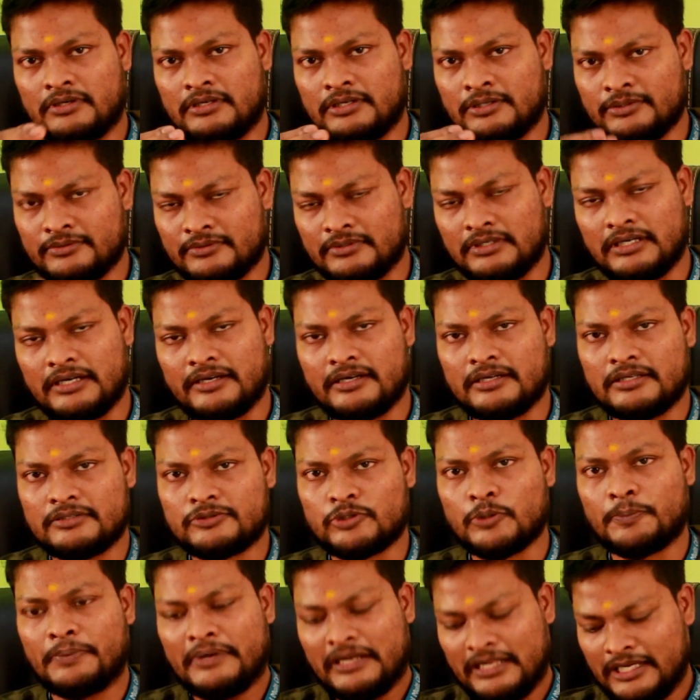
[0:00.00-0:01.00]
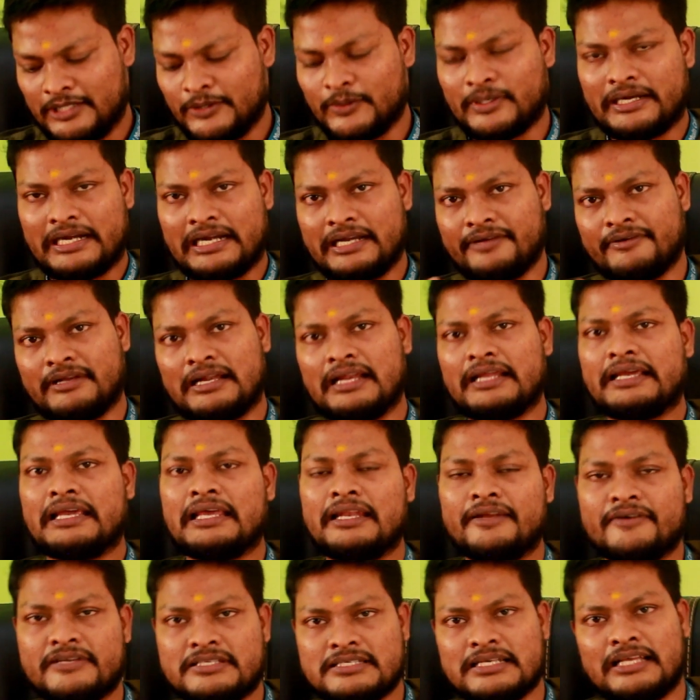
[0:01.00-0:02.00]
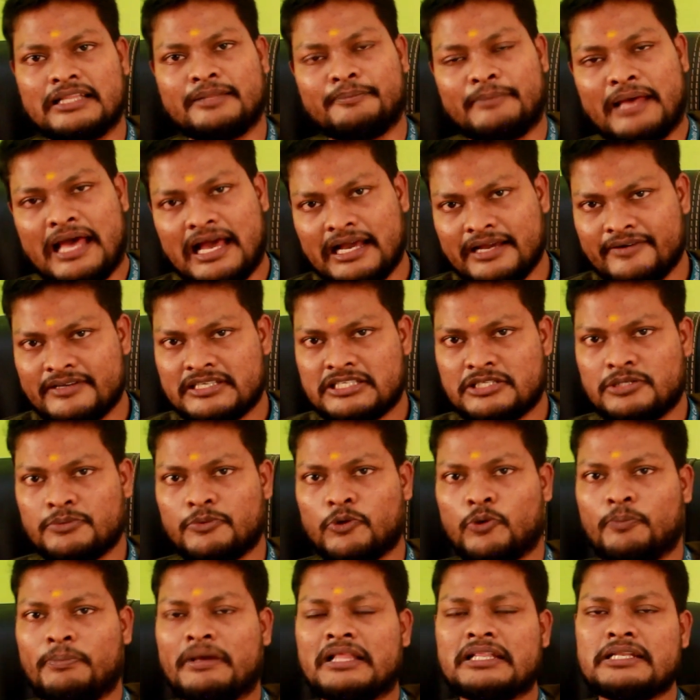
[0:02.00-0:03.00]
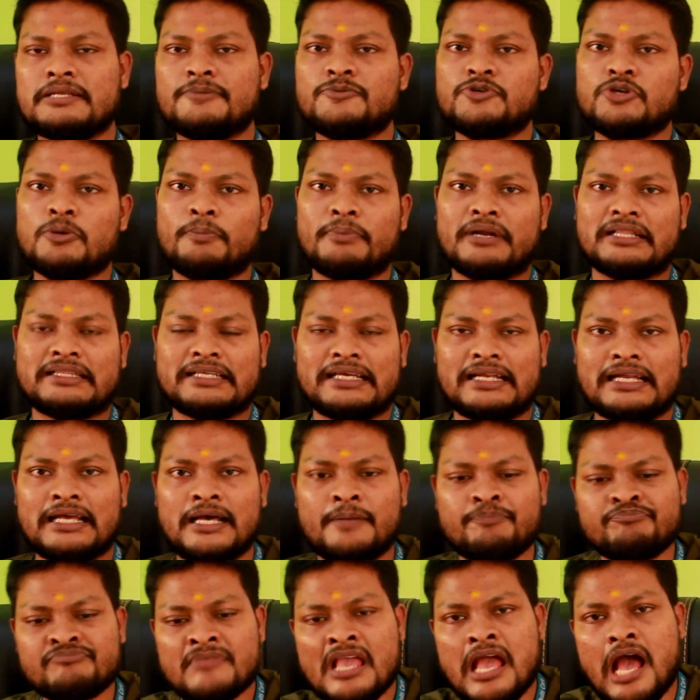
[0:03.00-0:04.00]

அந்த தொப்புலேருந்து ஒரு ரெண்டு விரல கீழே வச்சு அந்த பேக்கை வச்சுட்டு ஒரு பதினஞ்சு நிமிஷம் படுத்திங்கன்னா